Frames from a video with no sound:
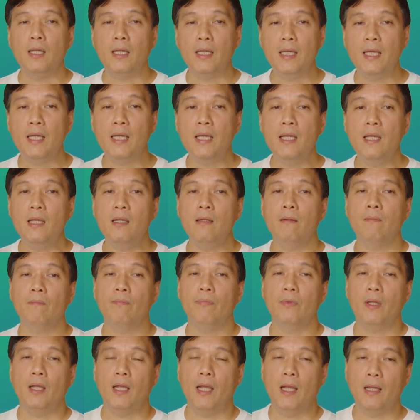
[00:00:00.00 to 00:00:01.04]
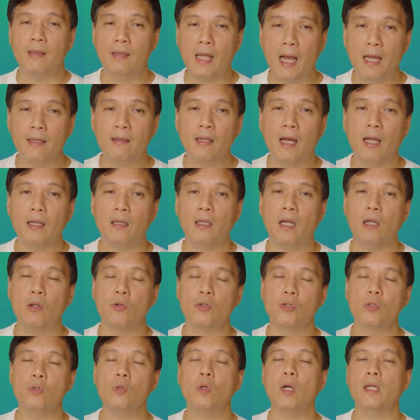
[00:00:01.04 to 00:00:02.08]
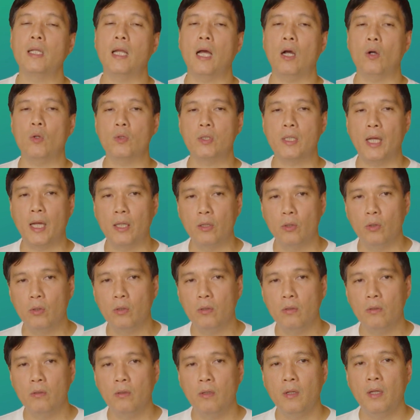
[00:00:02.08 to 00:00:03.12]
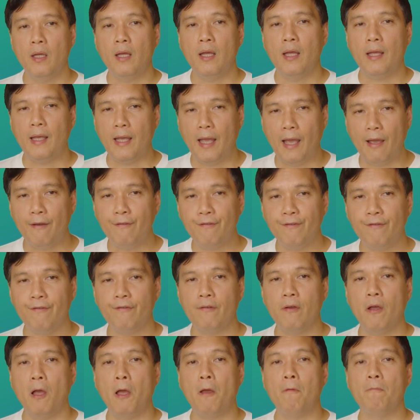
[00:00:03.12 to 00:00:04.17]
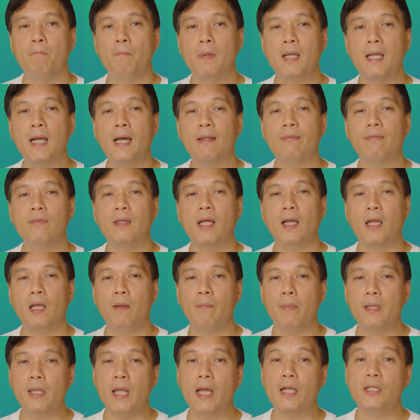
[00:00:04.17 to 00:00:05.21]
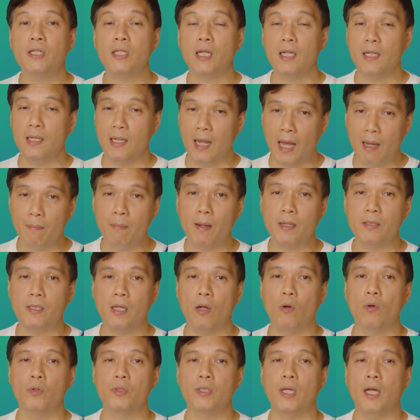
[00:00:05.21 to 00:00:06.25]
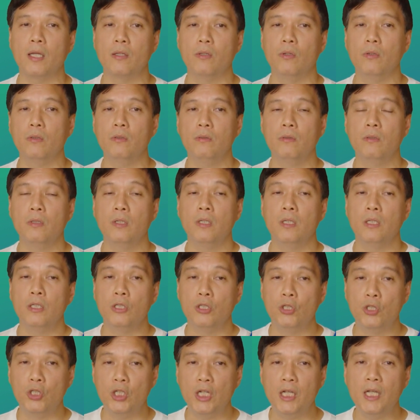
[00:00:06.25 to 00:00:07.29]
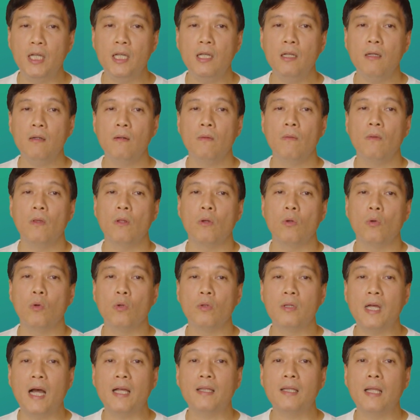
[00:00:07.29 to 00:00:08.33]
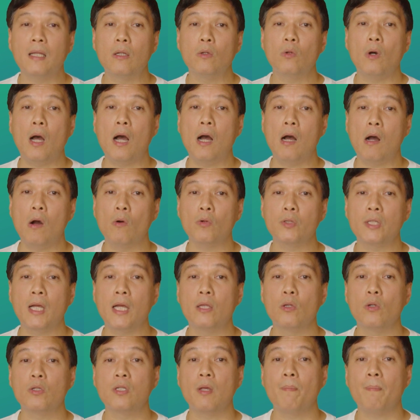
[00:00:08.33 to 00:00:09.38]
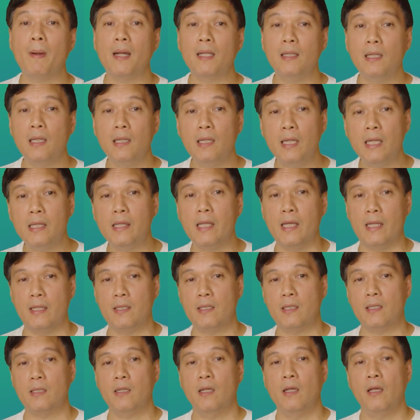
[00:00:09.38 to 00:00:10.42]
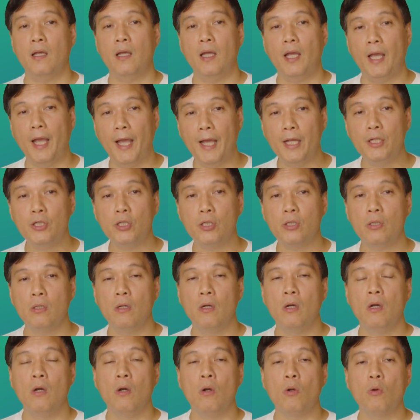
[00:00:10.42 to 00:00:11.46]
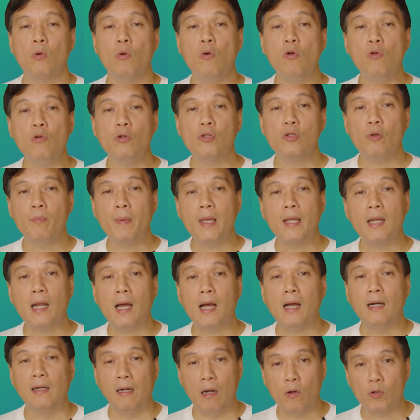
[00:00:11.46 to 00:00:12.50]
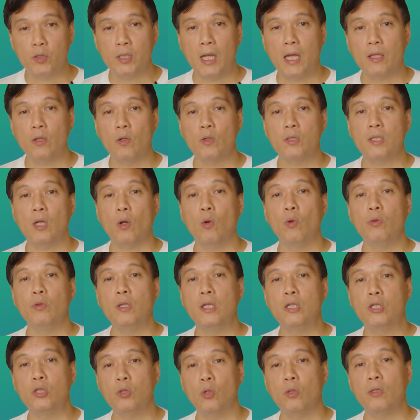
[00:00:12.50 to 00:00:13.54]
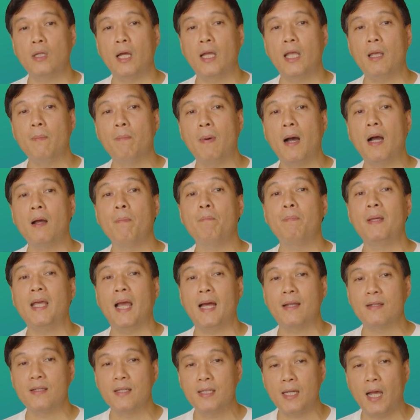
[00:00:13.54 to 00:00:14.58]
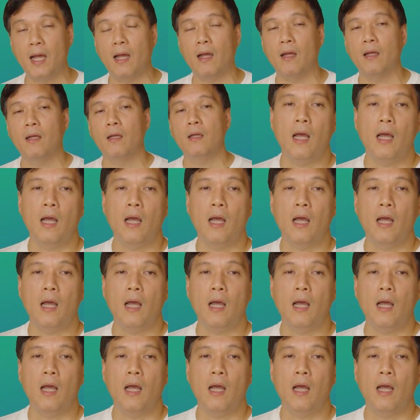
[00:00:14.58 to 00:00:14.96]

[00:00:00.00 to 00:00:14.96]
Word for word: E. Edad at kalusugan ng akusado. F. Bigat ng ebidensya laban sa akusado. G. Kung dadalo ang akusado sa paglilitis. H. Kung sumira ang akusado sa kondisyon ng ibang piyansa.